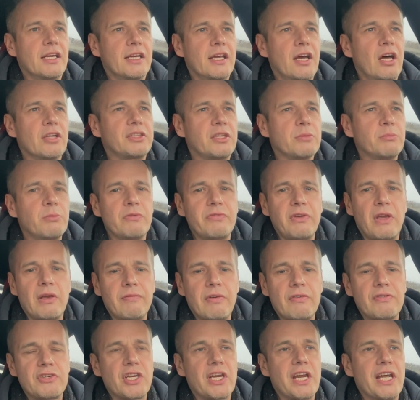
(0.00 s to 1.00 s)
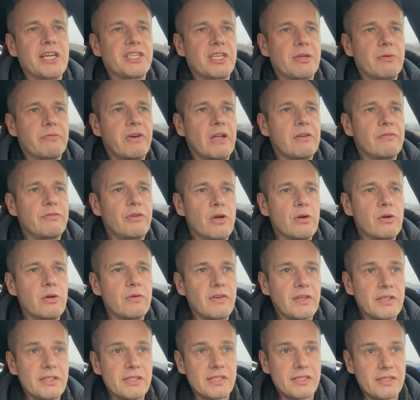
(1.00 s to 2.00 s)
E, o tym mówiłem we wczorajszym fanvlogu,
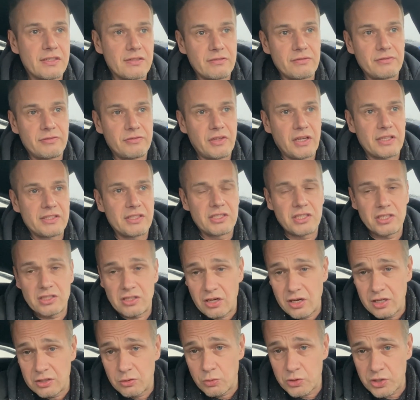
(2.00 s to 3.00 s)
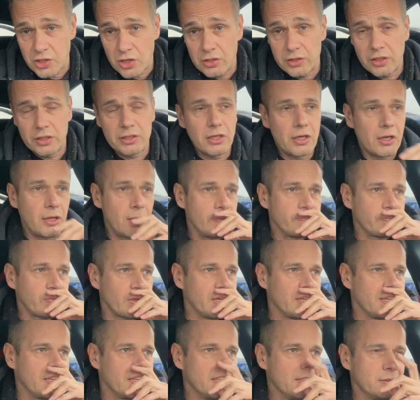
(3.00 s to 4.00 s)
więc jak chcecie trochę dłużej o nich, to,
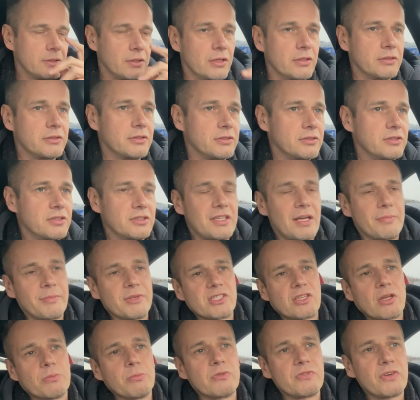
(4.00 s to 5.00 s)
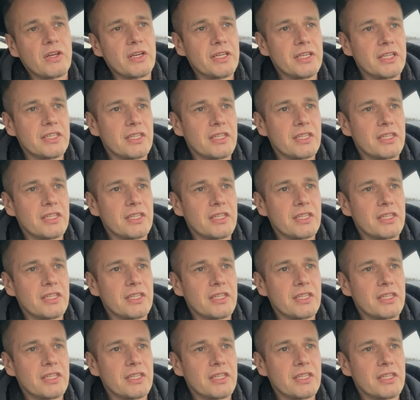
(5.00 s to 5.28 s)
e, to, to tam jest to omówione.